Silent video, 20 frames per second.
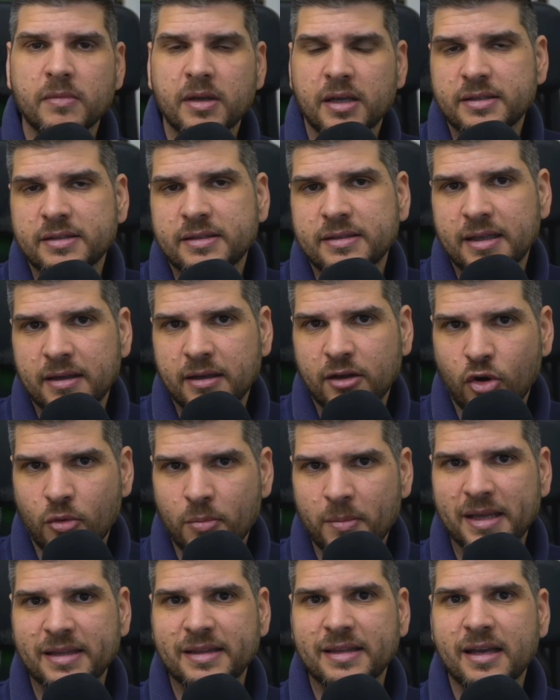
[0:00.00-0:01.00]
este
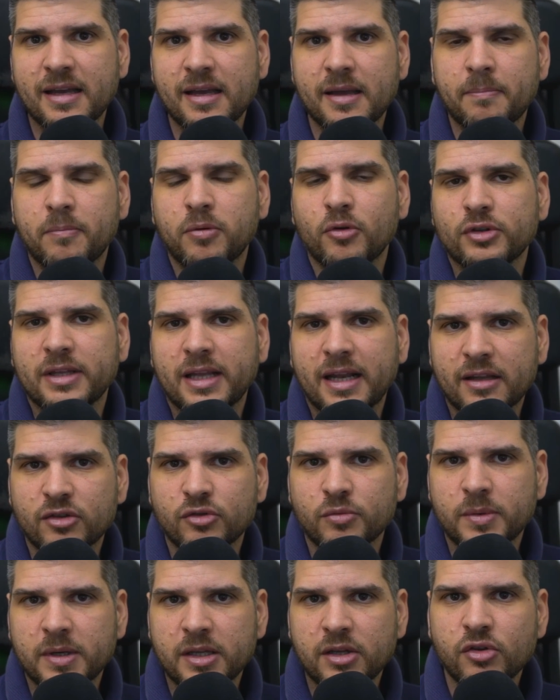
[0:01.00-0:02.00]
cometa explotará
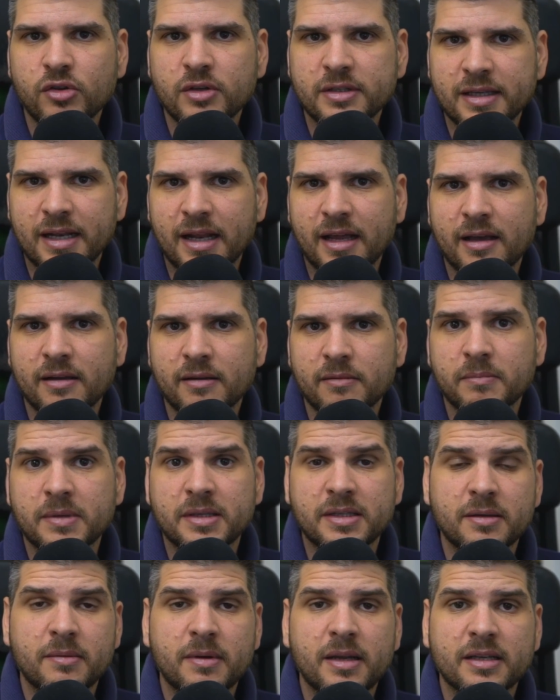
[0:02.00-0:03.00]
su brillo y será
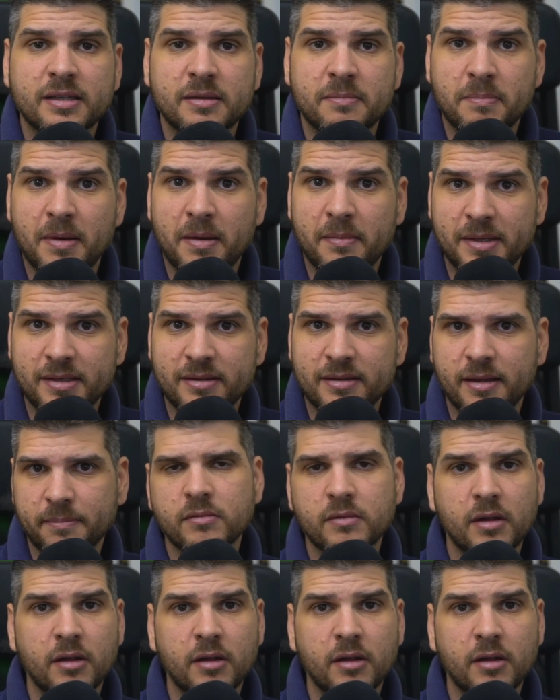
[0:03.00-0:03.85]
visible a simple vista.